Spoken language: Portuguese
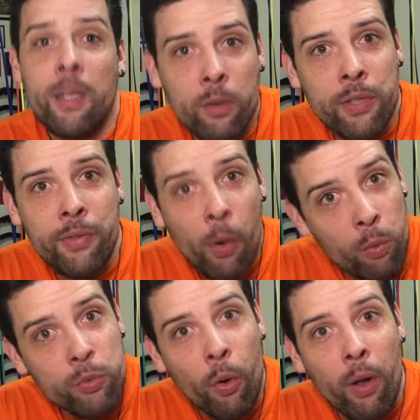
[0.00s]
inclusive
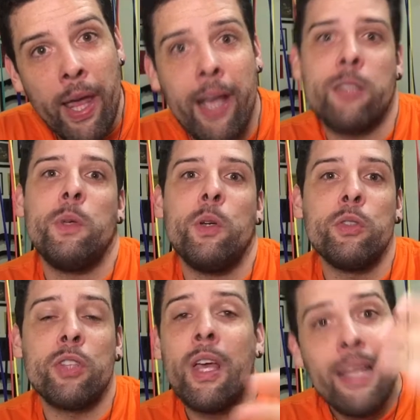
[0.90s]
alguns colegas meus
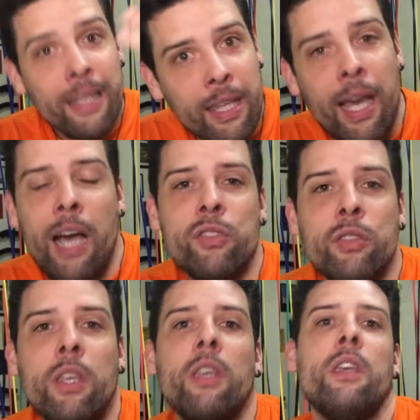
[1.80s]
que acham
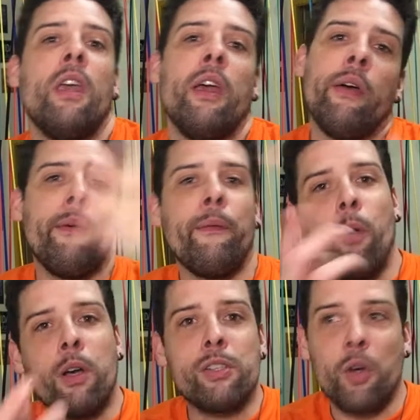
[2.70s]
que
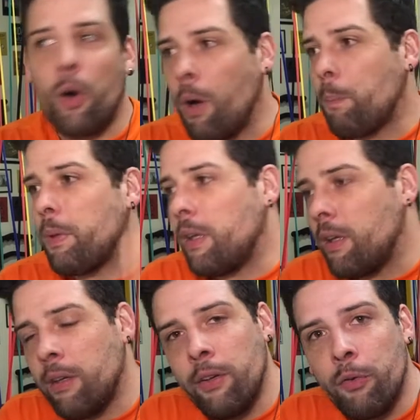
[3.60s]
workshop
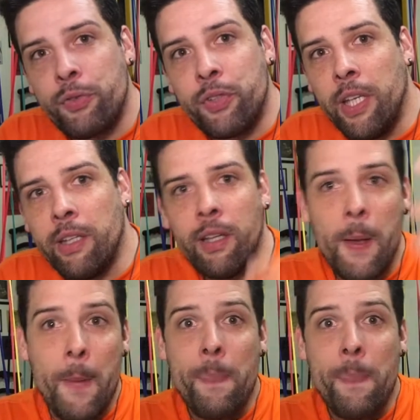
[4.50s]
e oficina